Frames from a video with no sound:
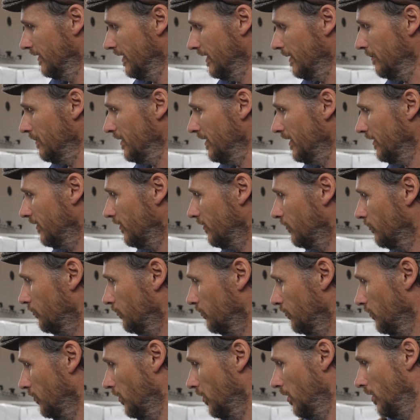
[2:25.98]
nämlich
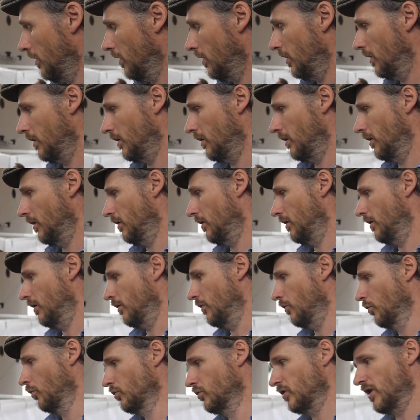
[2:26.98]

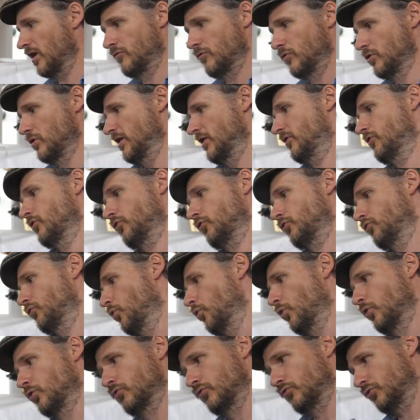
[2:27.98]
für ungewöhnliches
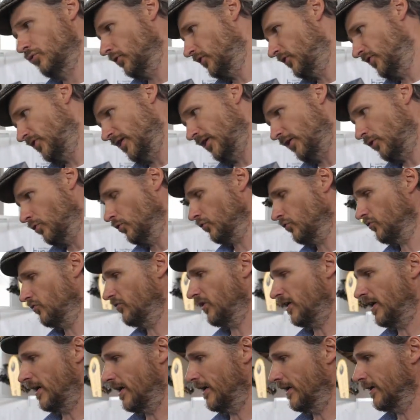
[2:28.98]
Wohnen, für
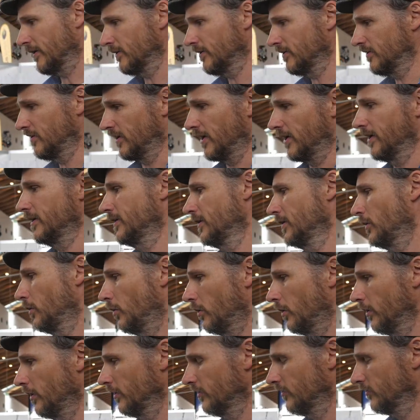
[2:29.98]
Zirkuswagen, Tiny
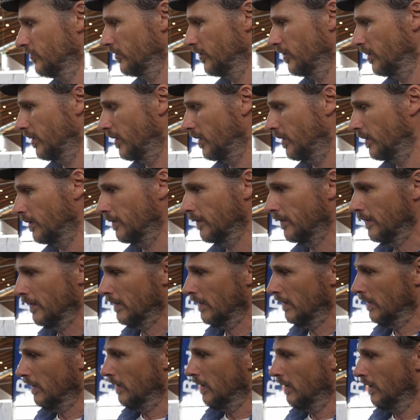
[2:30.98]
Häuser.
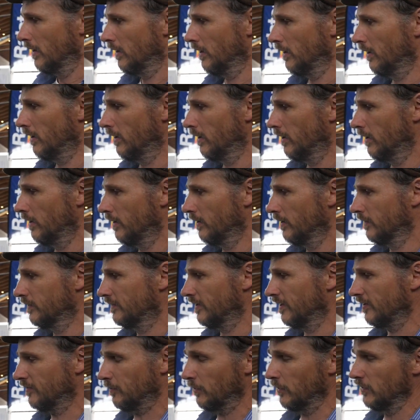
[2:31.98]
Äh,
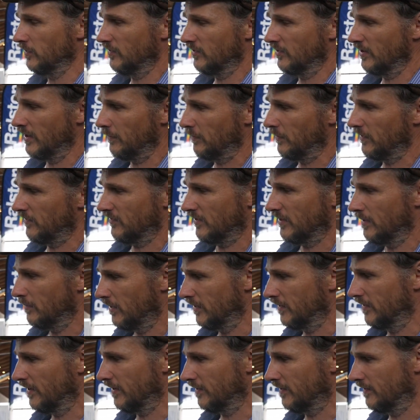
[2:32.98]
das Prinzip ist
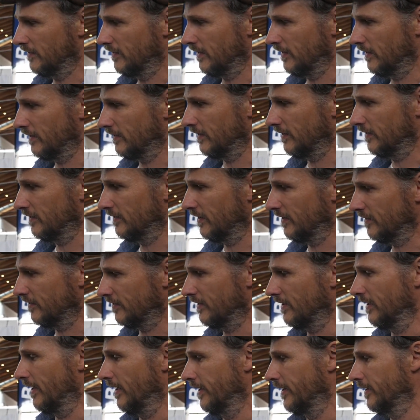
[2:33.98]
immer da, da, da,
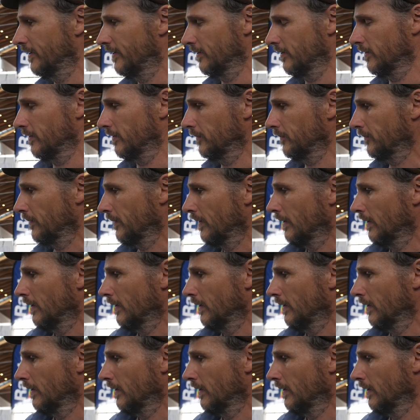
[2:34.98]
das gleiche.